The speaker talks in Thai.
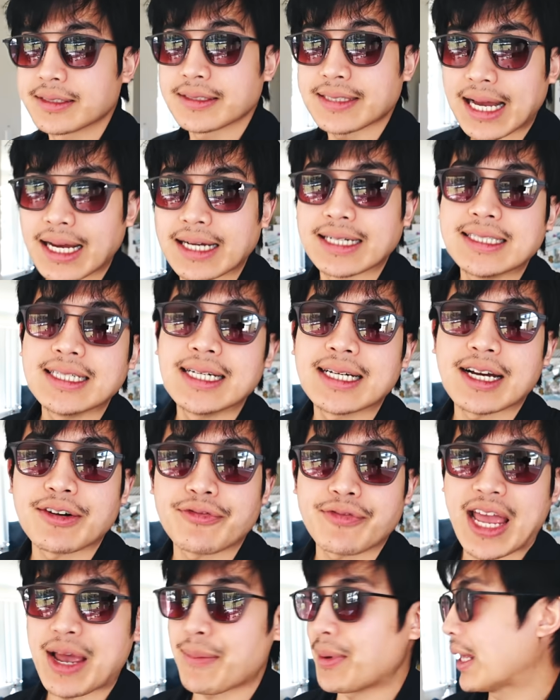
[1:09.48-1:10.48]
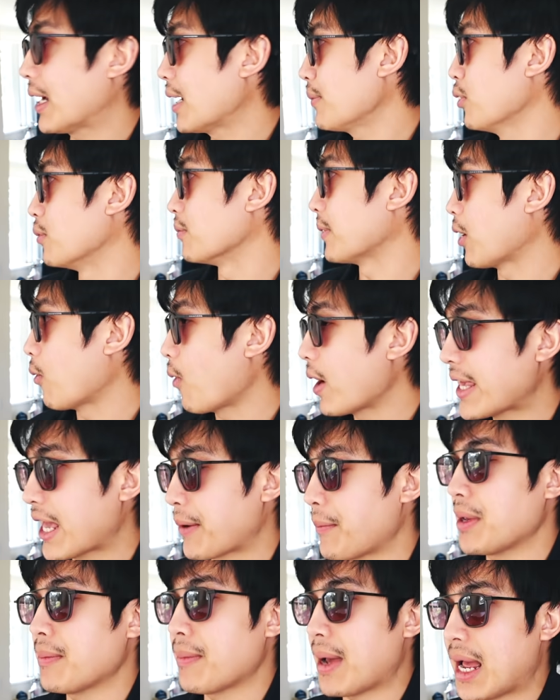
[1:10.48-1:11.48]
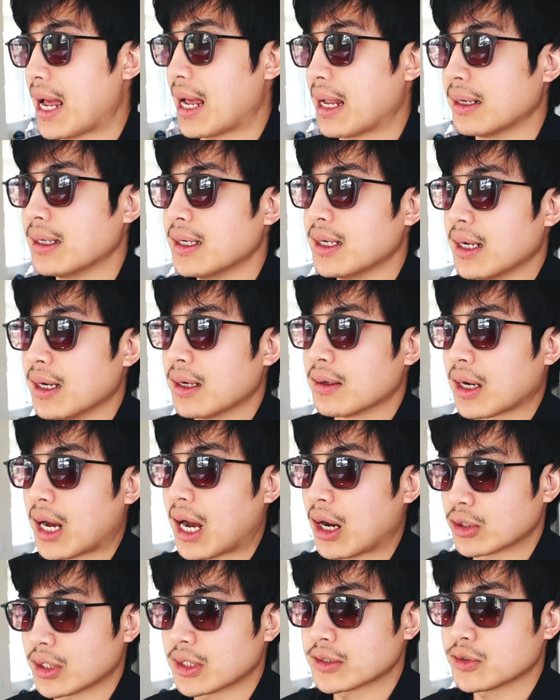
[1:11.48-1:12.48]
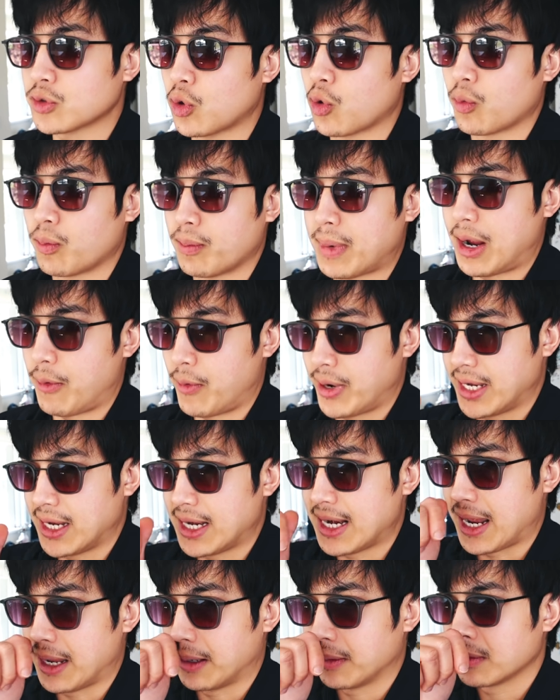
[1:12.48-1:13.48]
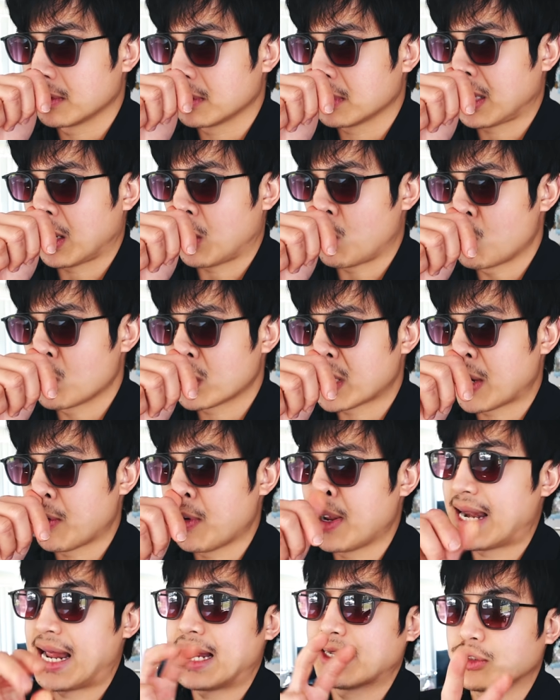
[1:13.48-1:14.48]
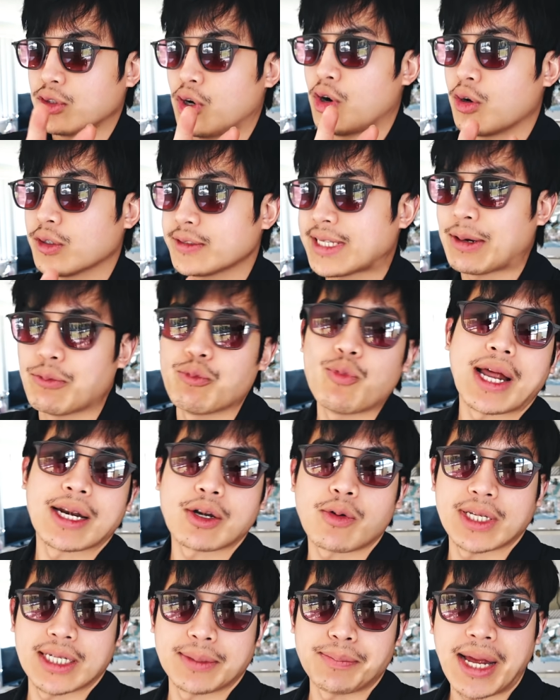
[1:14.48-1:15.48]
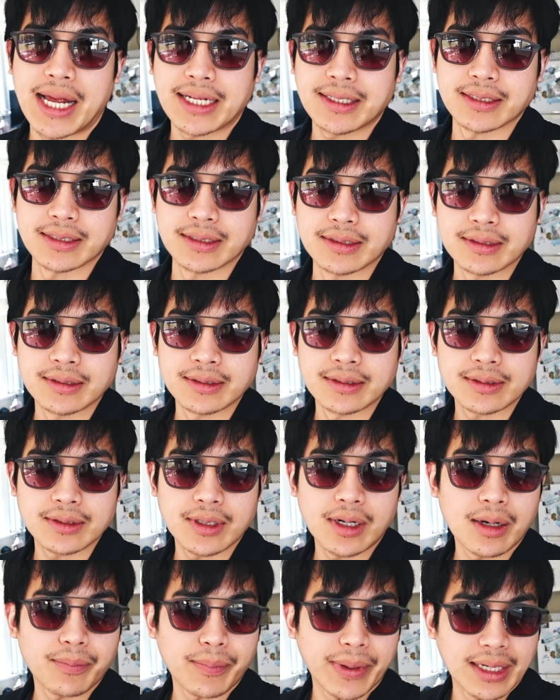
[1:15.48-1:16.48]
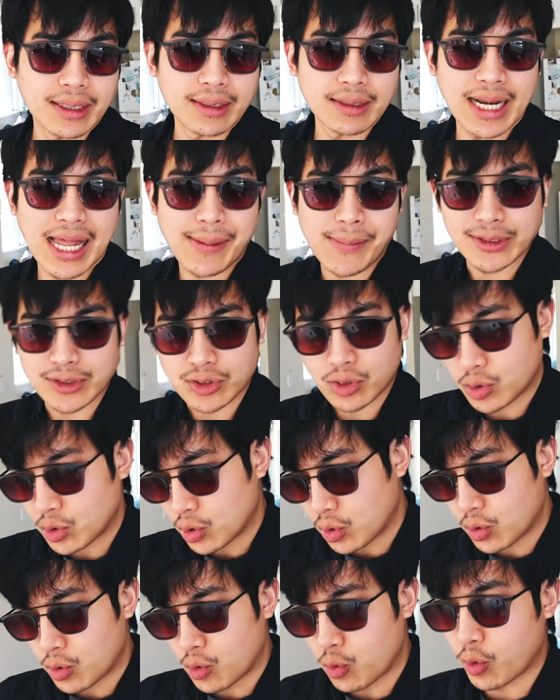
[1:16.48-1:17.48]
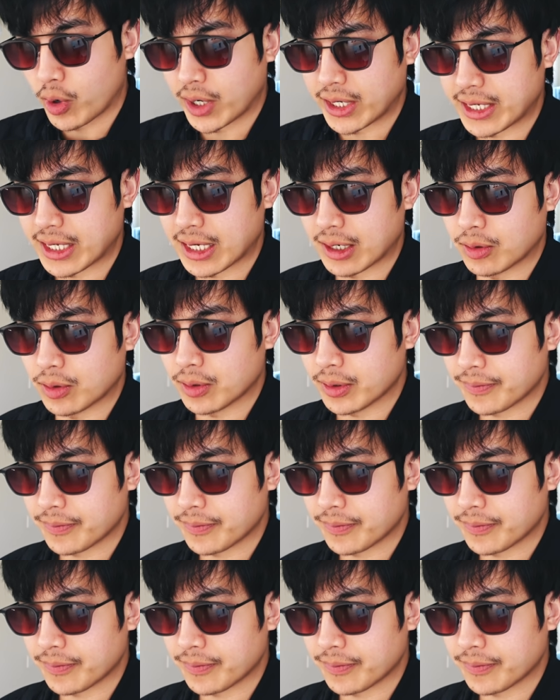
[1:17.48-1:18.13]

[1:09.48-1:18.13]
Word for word: สั่งเครื่องกาแฟไปแล้วครับผมแต่ว่ายังไม่มาเขาจะส่งมาวันนี้แหละ แต่คงใช้เวลา 2-3 วันกว่าจะมาถึง ก็เป็นลามาโซโกหัวเดียว